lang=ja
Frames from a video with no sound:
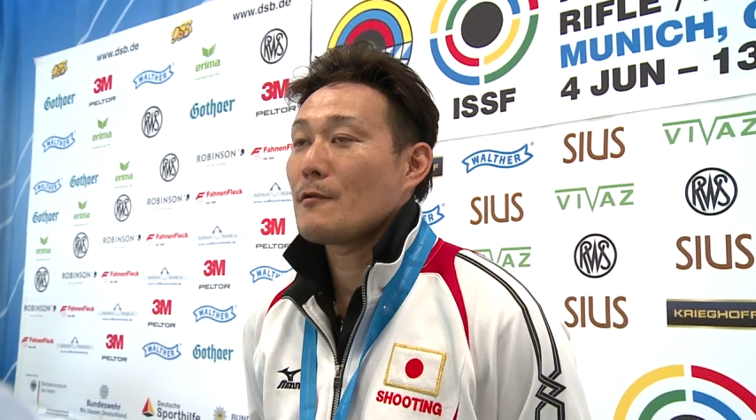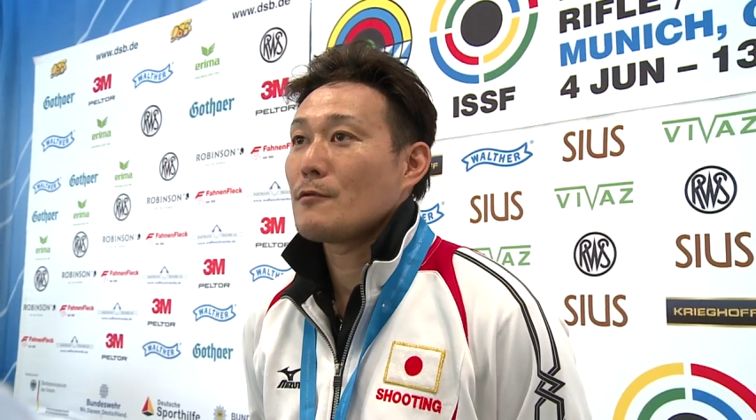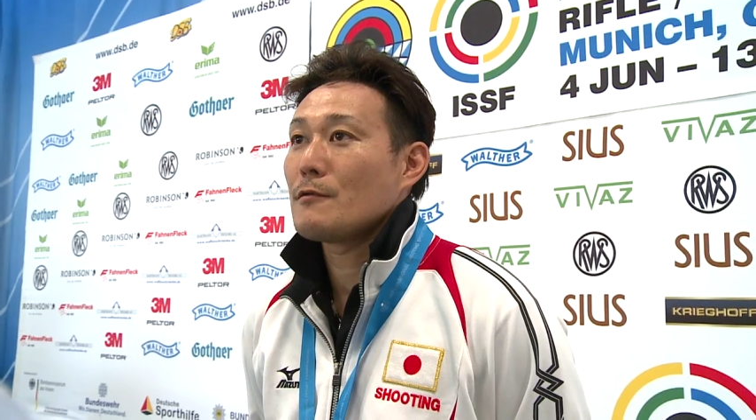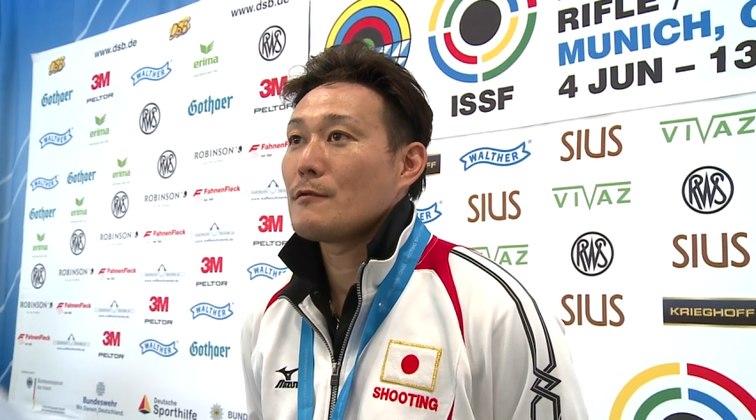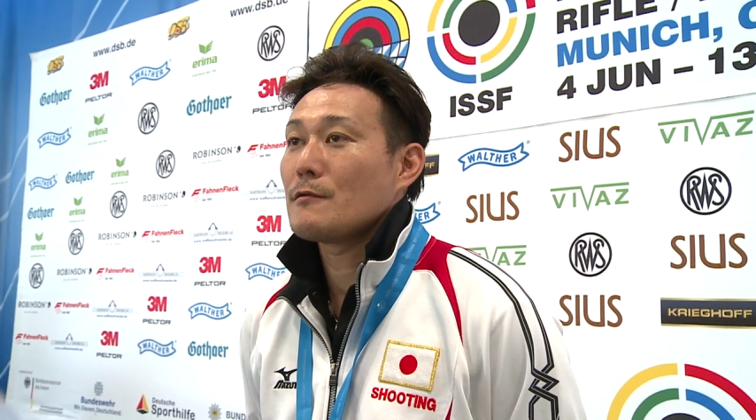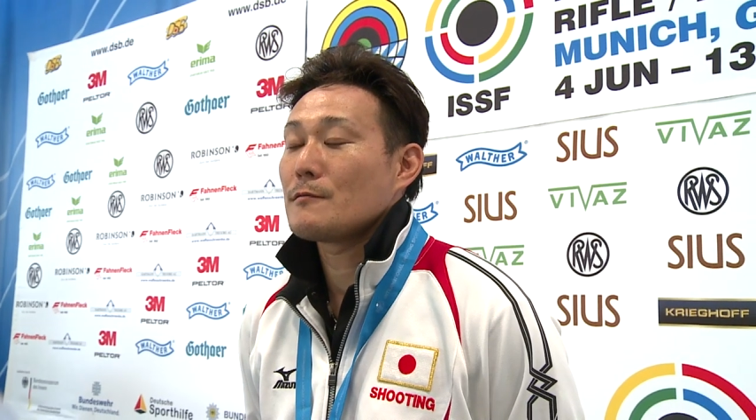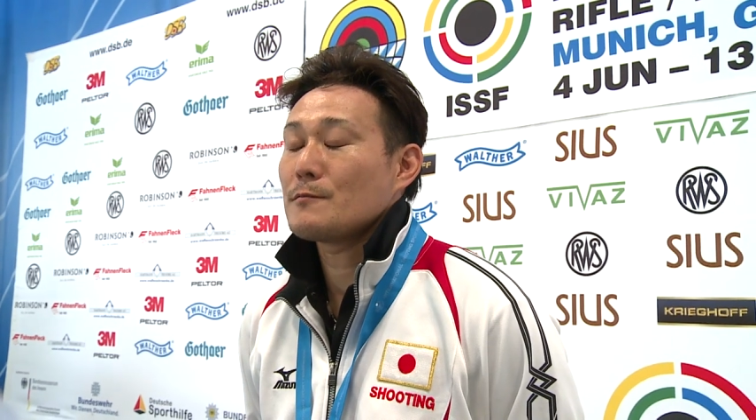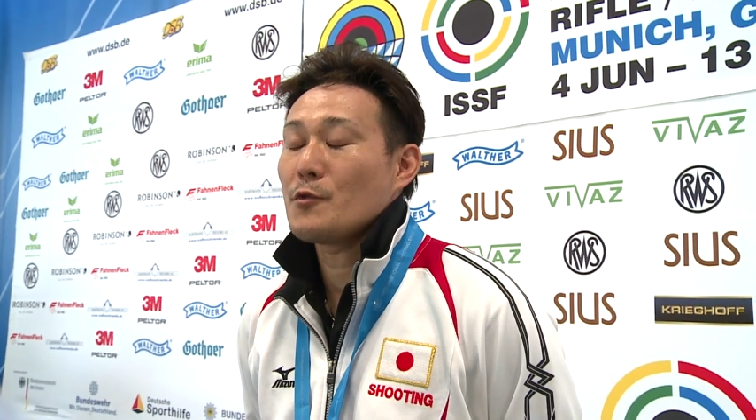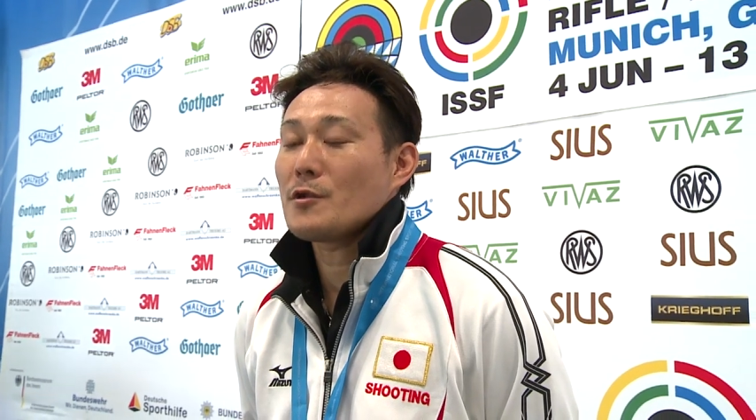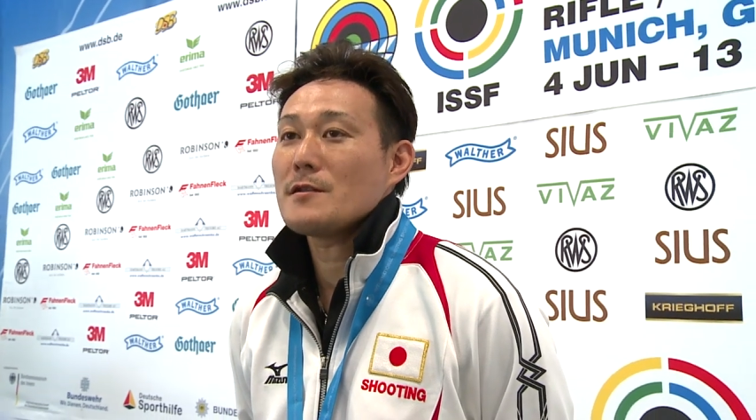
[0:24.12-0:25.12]
と、
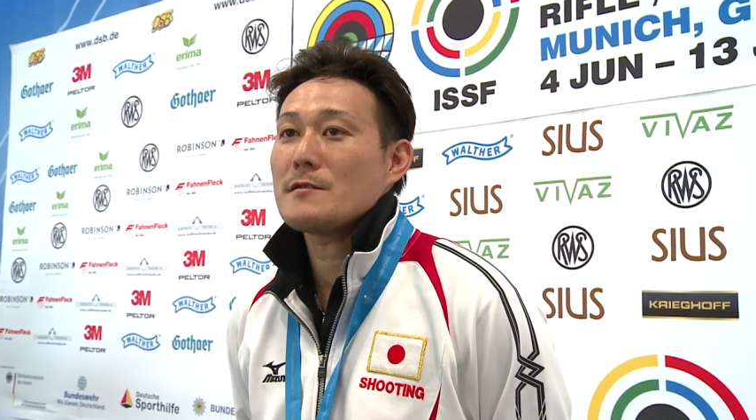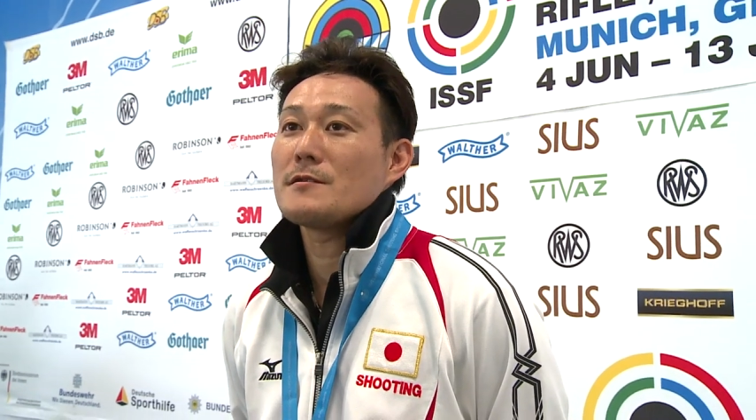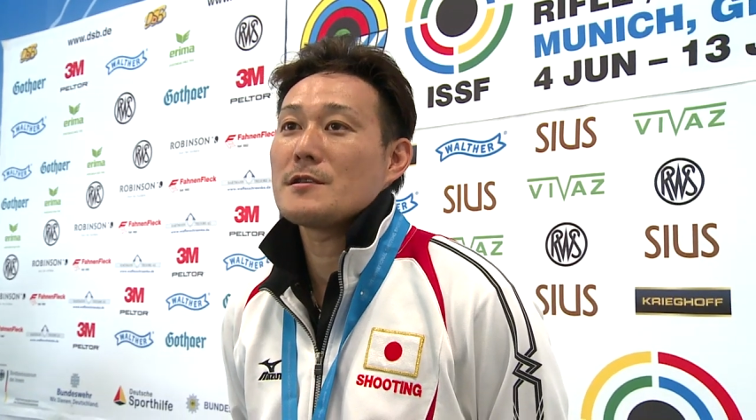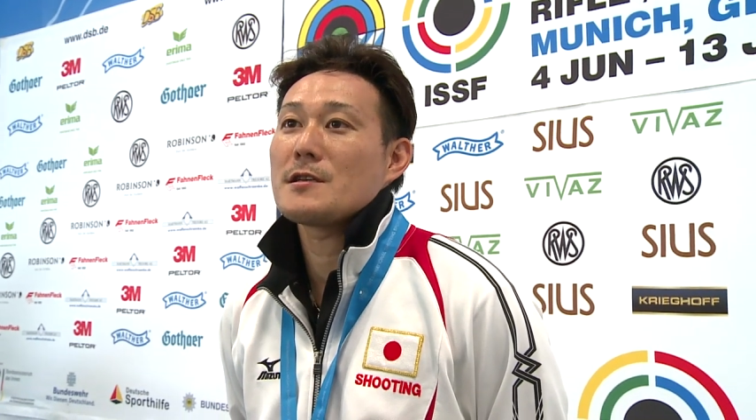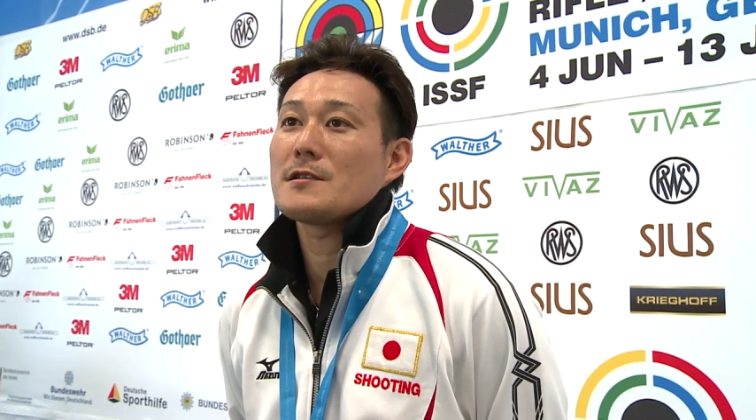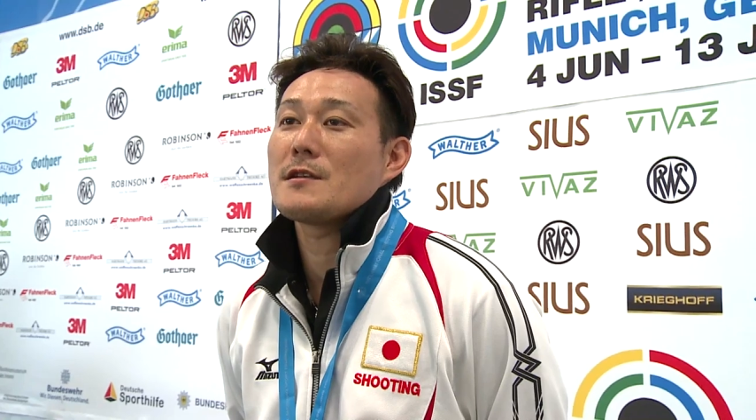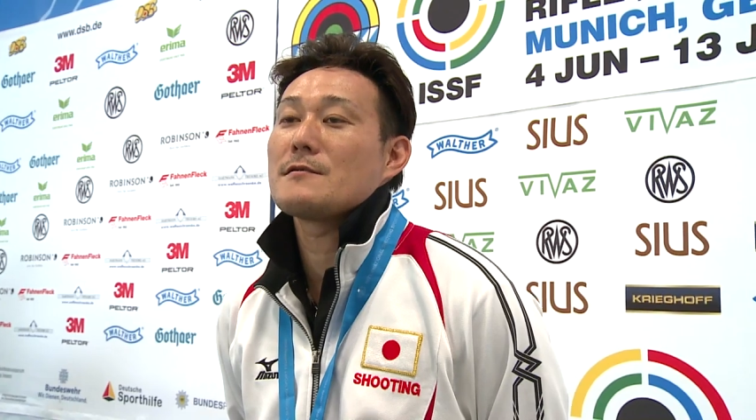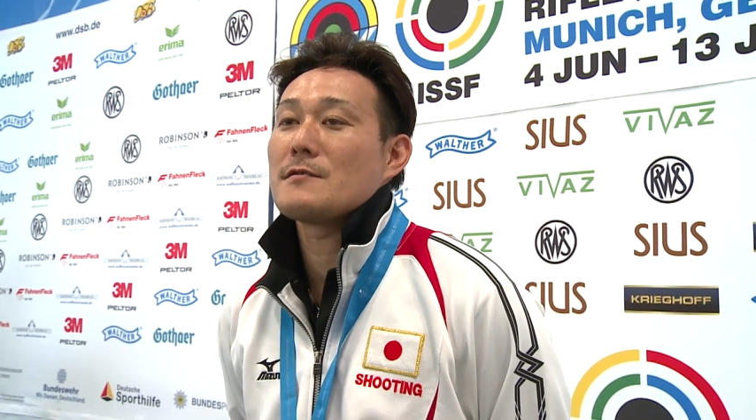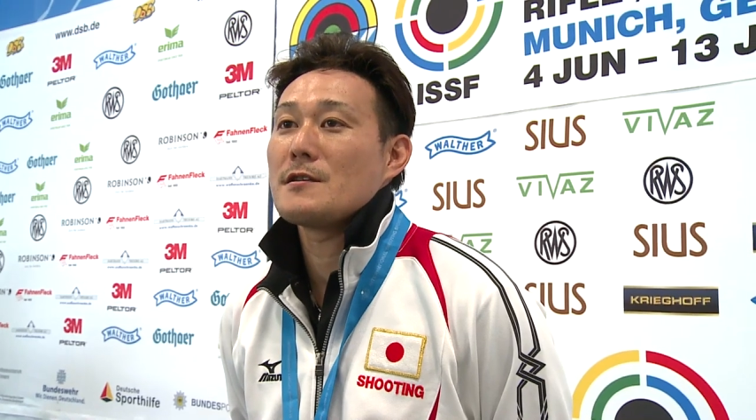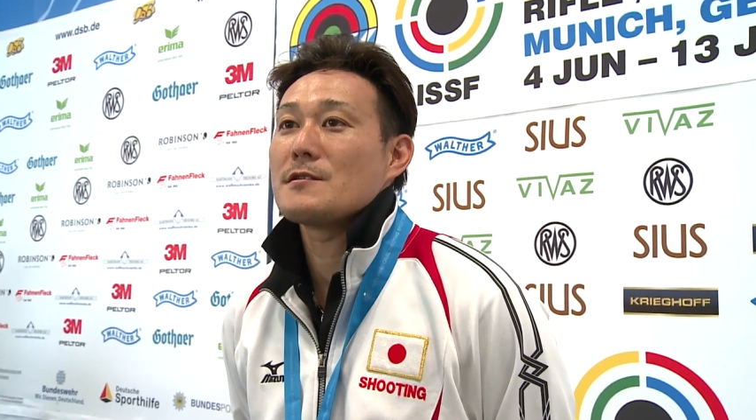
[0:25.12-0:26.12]
もう点数意識せ
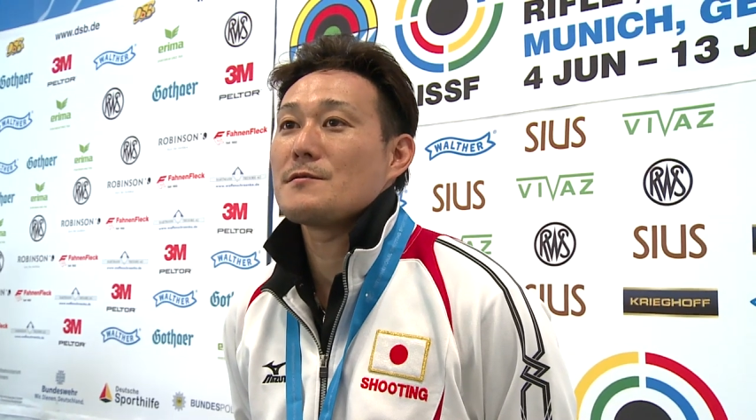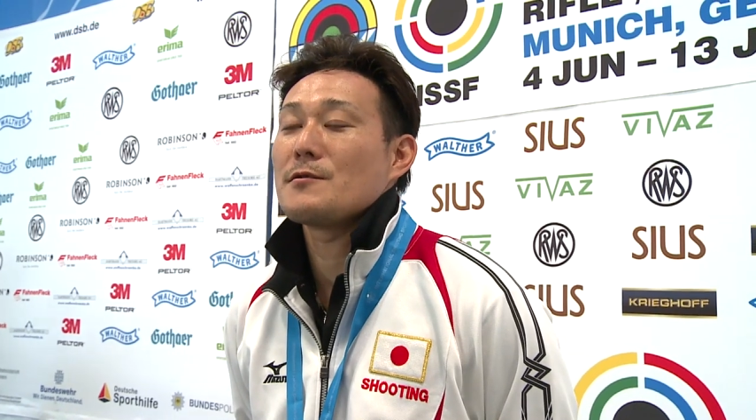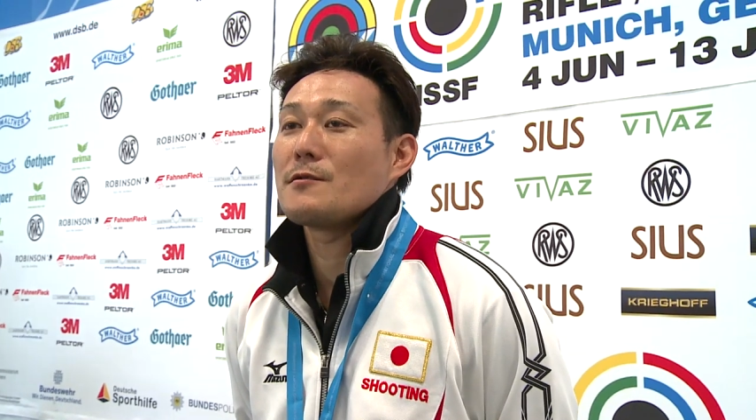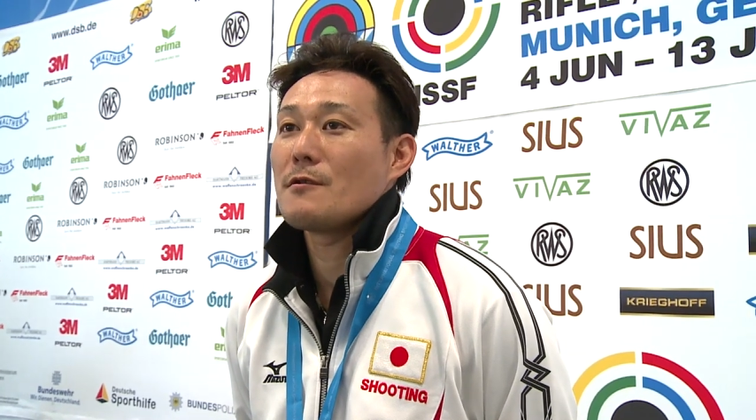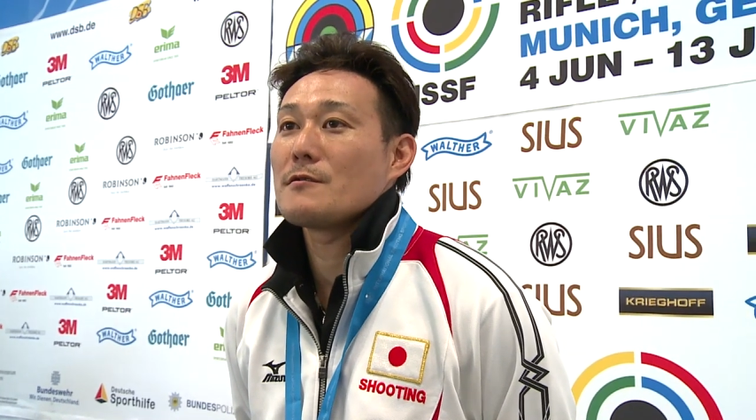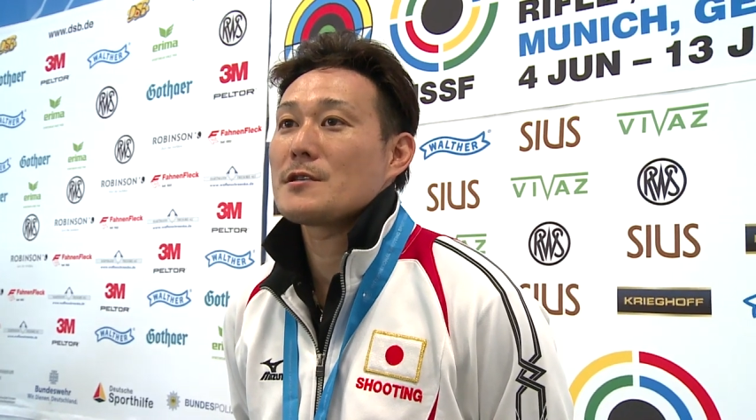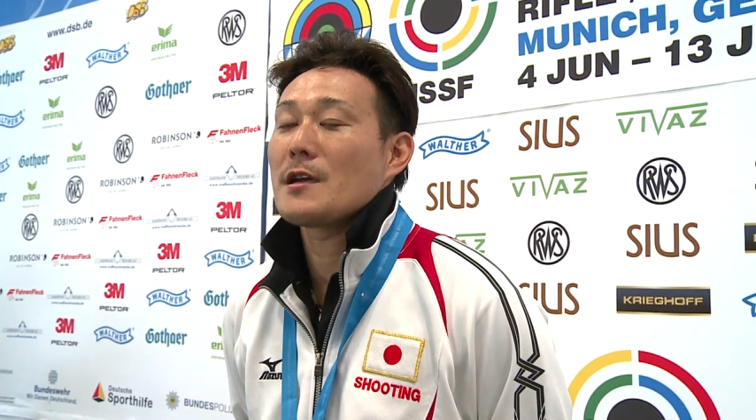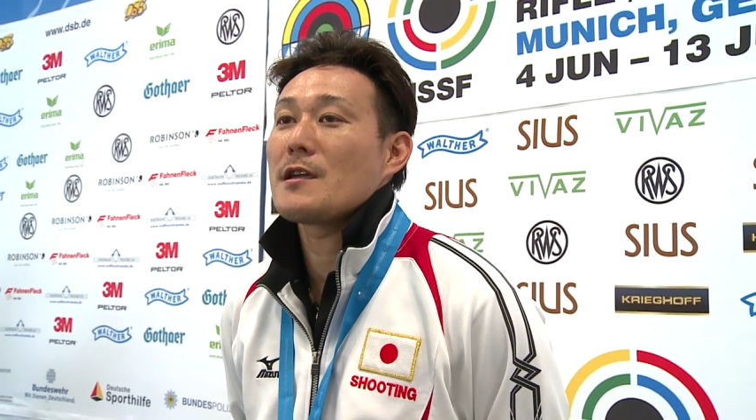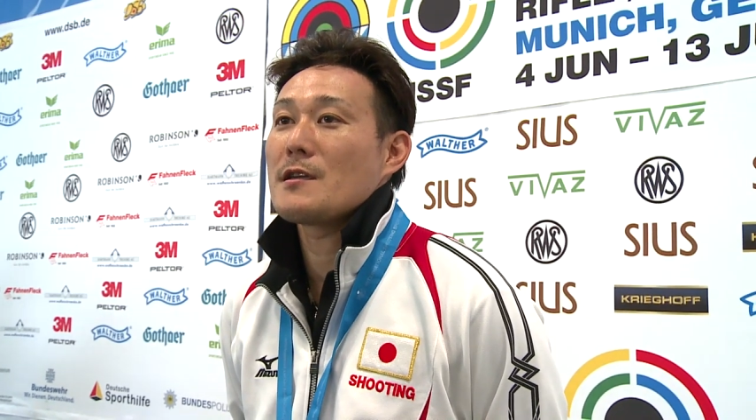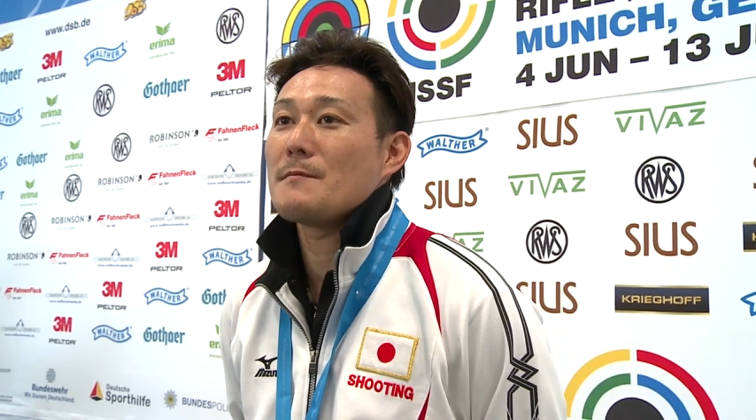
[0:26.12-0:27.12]
ずに自分の射
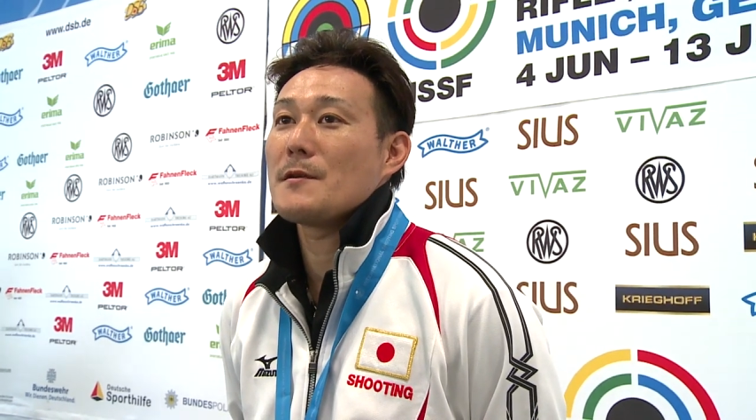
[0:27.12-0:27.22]
撃